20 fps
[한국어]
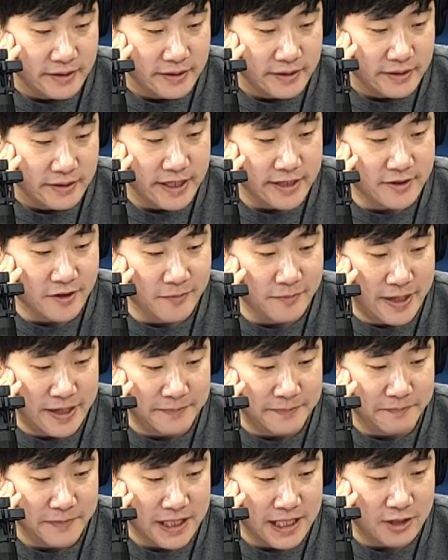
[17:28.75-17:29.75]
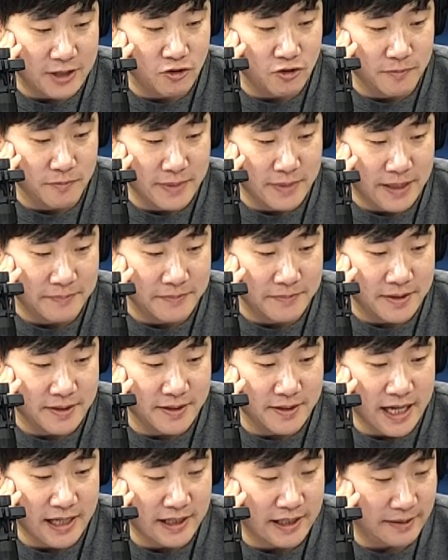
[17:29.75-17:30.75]
예서맘 기준맘
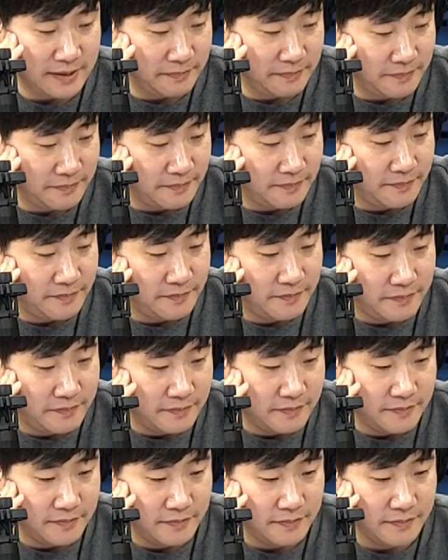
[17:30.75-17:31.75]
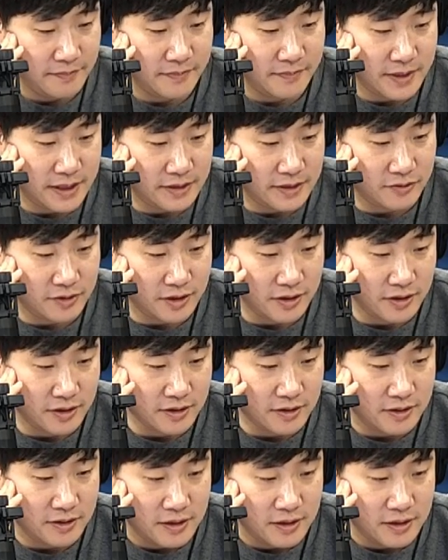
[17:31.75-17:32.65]
쌩님 아니고요.